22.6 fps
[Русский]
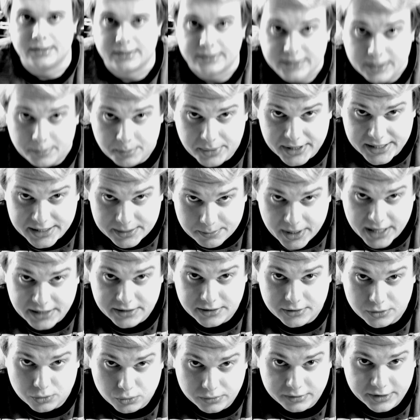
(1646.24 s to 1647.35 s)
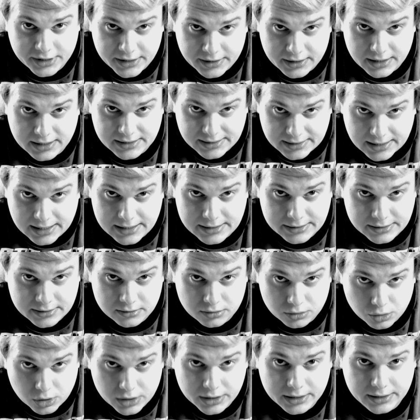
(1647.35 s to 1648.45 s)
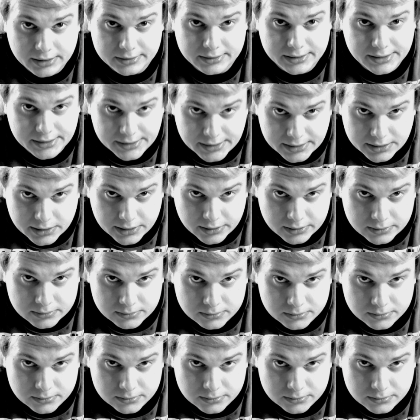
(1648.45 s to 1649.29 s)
На PS5, увы, остались только диски.